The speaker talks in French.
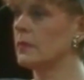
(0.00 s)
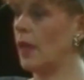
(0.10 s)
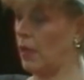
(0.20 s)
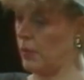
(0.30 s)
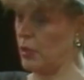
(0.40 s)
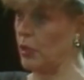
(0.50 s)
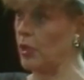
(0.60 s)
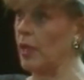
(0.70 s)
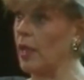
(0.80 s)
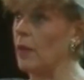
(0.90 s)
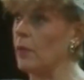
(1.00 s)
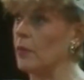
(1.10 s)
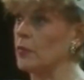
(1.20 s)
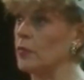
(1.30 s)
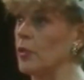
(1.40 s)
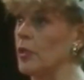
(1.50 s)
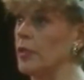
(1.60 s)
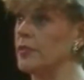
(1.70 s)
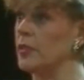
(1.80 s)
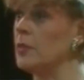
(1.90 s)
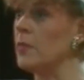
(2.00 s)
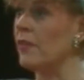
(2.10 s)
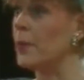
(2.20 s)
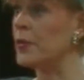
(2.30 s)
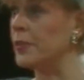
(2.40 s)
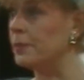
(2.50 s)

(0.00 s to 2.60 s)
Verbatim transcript: Ah bah je te dirai les grammes quand tu me les 10 centimes, au revoir petit.